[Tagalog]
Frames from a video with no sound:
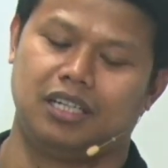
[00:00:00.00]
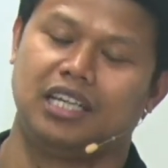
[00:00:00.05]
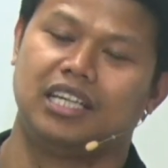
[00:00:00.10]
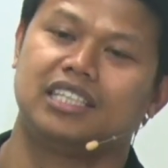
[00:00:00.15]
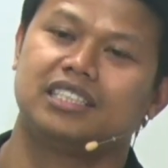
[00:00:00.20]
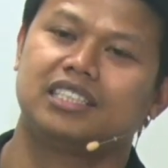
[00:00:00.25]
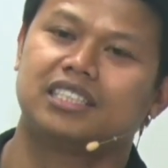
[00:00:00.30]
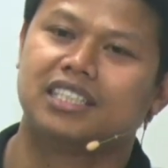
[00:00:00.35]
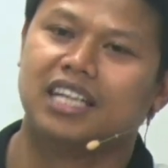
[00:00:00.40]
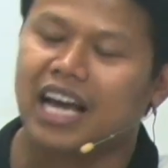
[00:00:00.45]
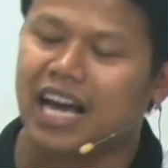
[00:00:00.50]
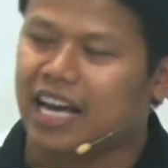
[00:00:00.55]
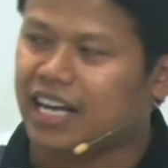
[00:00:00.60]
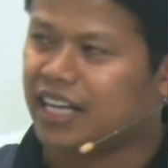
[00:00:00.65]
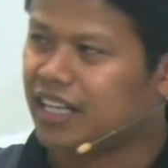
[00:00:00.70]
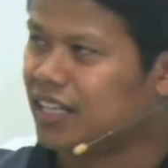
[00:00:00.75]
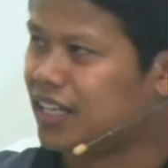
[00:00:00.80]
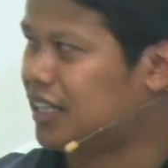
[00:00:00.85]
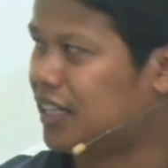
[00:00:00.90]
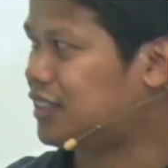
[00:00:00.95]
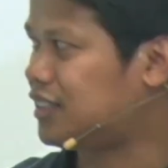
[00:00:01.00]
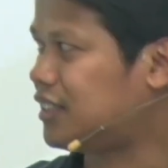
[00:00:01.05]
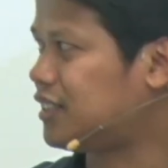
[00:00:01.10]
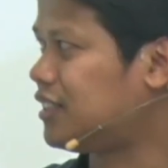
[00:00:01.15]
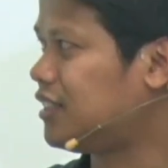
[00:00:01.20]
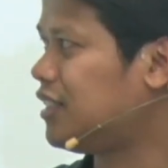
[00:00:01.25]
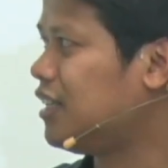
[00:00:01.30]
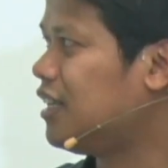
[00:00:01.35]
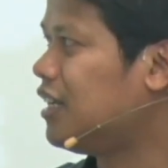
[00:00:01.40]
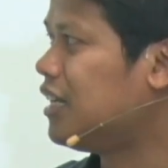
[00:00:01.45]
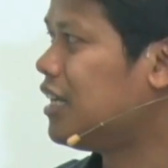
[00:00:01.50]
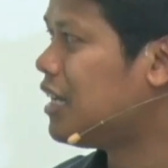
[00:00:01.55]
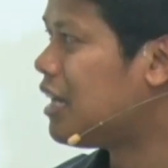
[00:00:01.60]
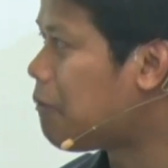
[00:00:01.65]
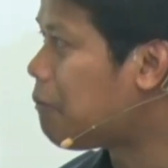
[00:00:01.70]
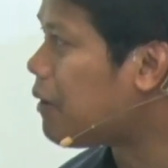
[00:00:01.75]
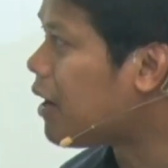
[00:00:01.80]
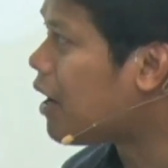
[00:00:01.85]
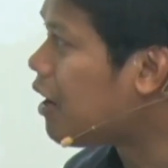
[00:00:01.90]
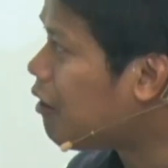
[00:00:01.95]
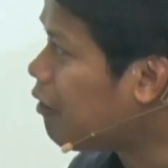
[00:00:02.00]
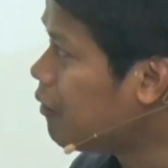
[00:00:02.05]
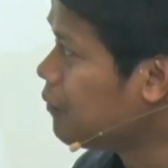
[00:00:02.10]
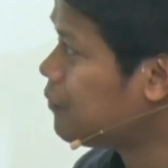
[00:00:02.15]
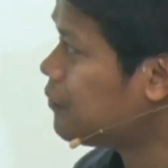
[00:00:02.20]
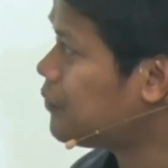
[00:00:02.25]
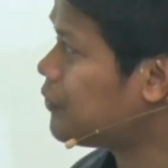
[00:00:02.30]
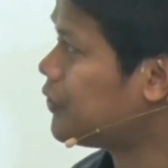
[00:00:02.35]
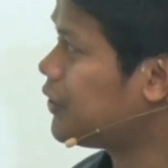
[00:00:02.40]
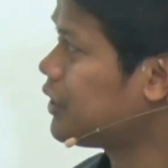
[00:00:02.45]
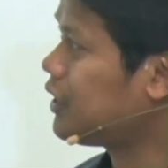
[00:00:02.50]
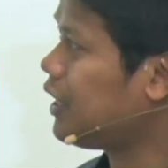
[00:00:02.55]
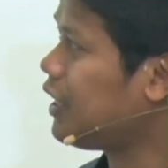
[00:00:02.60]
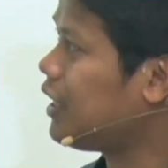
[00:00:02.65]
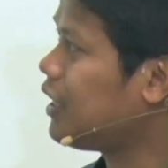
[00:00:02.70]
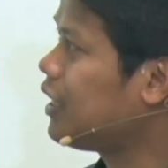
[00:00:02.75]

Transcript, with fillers: His kindness. Napaka-comforting.